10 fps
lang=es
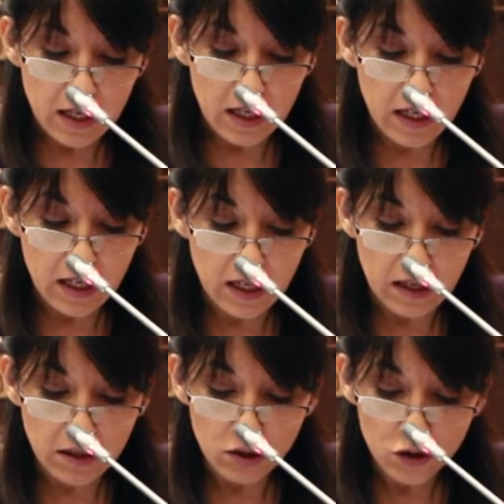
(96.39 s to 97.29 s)

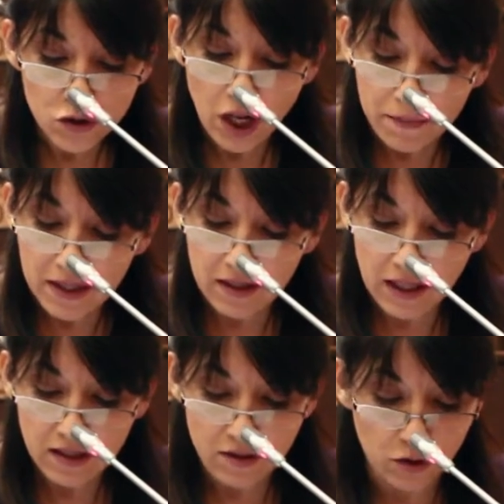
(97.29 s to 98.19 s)
Eh, no
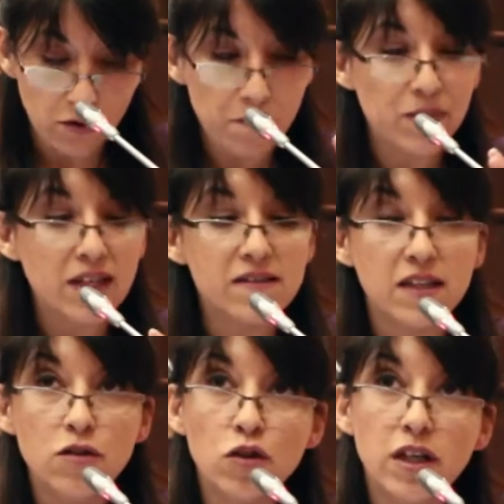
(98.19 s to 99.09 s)
solamente eso,
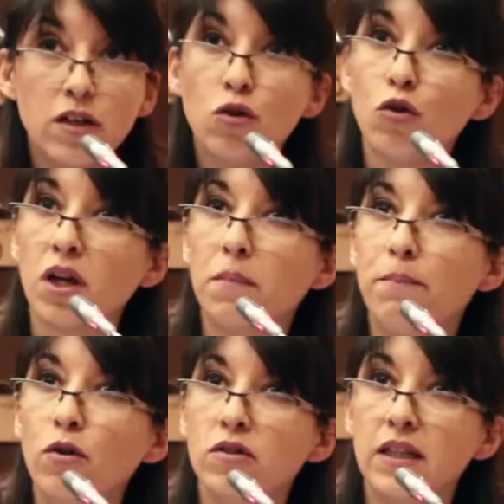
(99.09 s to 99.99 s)
sino que no
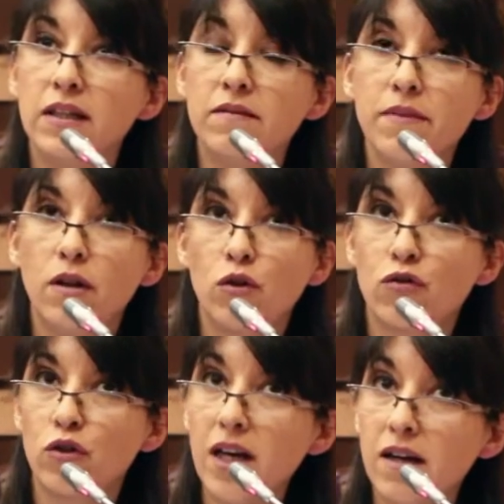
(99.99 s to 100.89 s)
corresponden
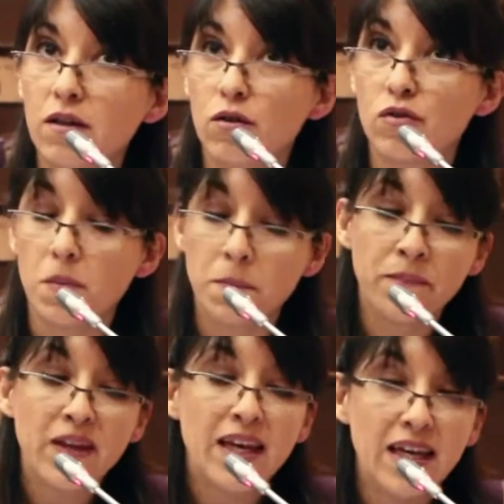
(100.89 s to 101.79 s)
los horarios
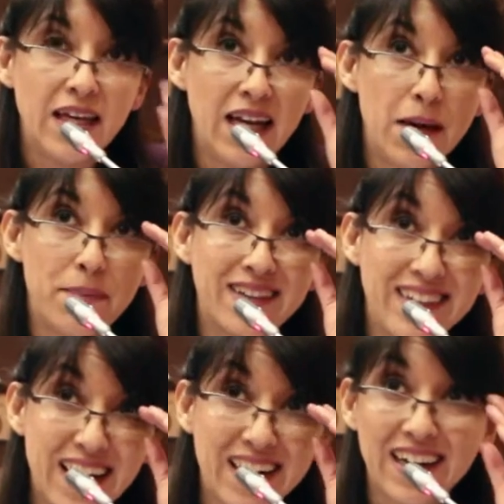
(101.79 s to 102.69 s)
en que la
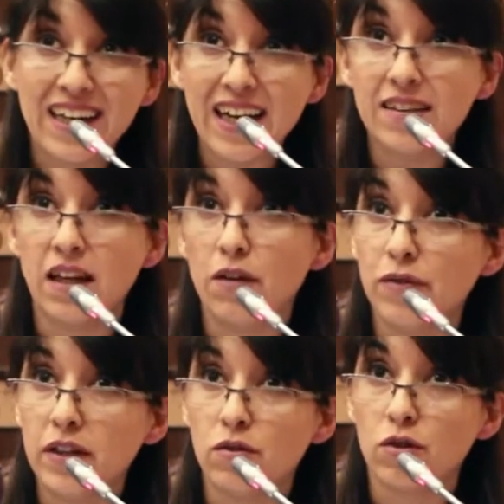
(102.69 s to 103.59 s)
partera rescata el
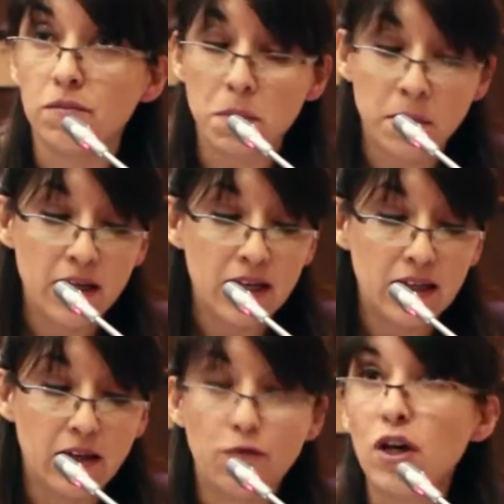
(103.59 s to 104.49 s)
feto,
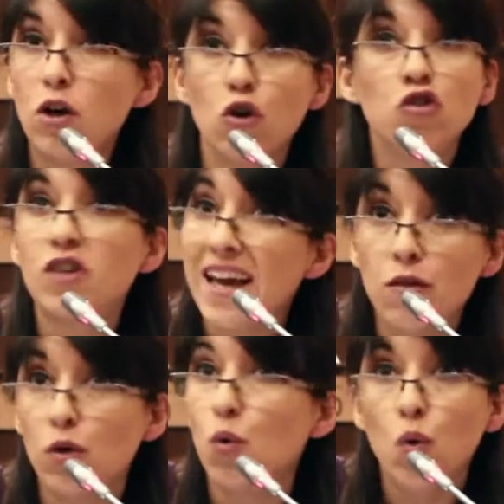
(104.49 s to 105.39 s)
que fue
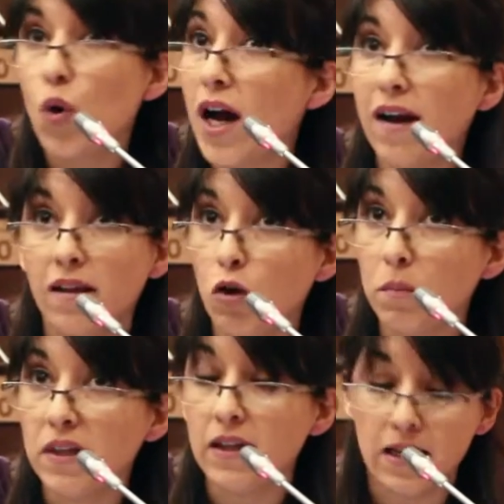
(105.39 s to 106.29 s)
encontrado en un lugar del
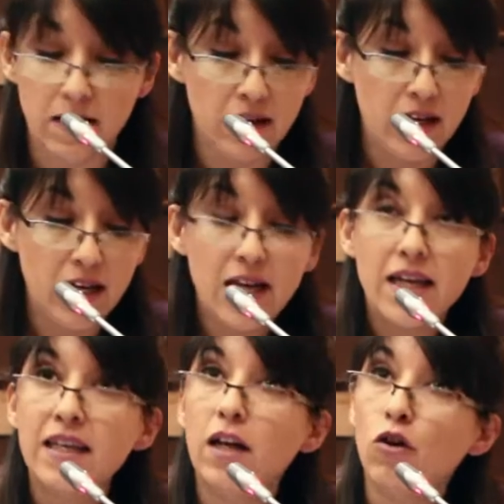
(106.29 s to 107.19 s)
hospital,
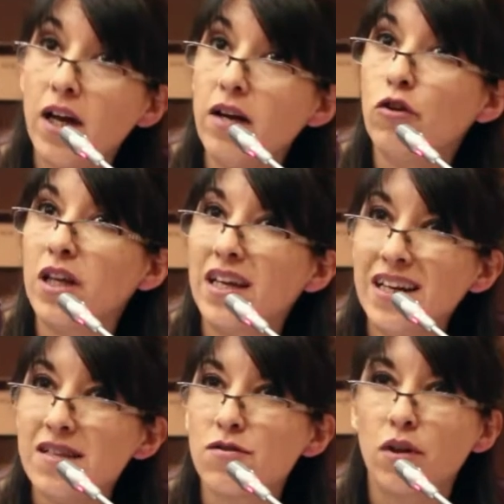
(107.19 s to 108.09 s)
y el horario de
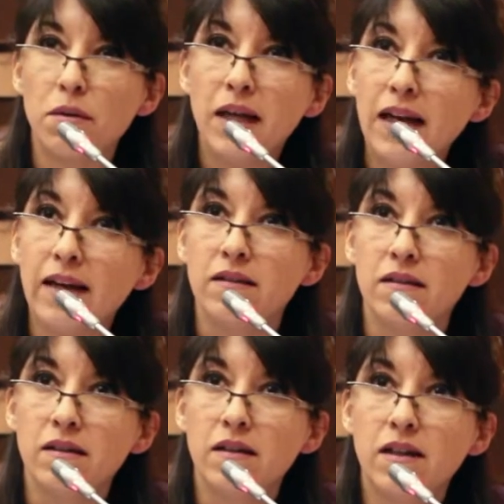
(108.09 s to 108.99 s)
ingreso de
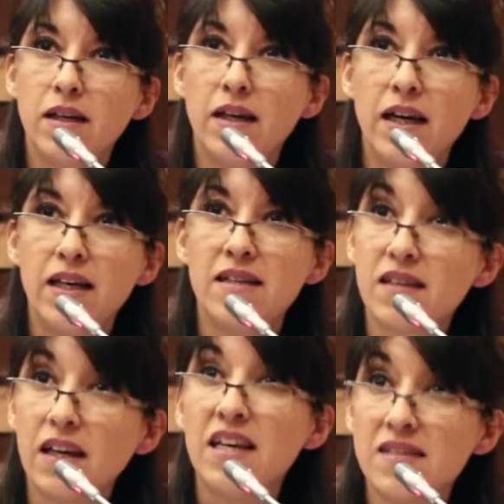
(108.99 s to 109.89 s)
Belén
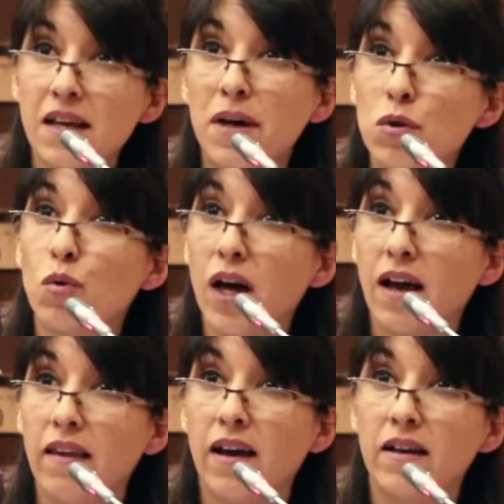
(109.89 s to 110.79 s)
esa, esa
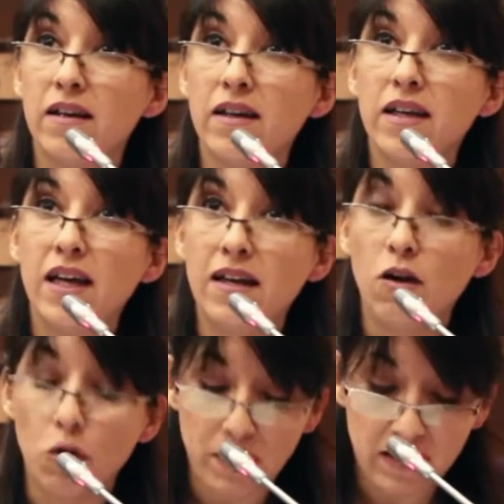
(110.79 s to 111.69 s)
madrugada en
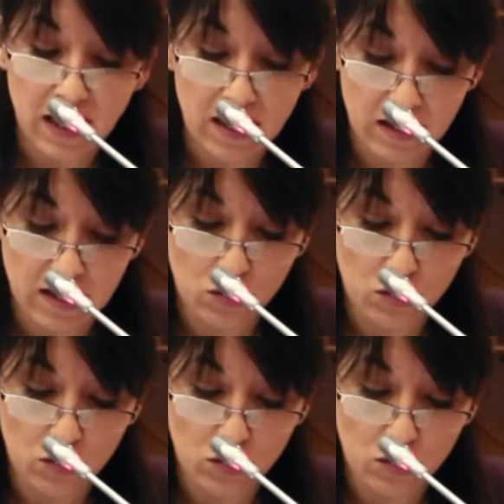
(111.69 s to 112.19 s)
el hospital de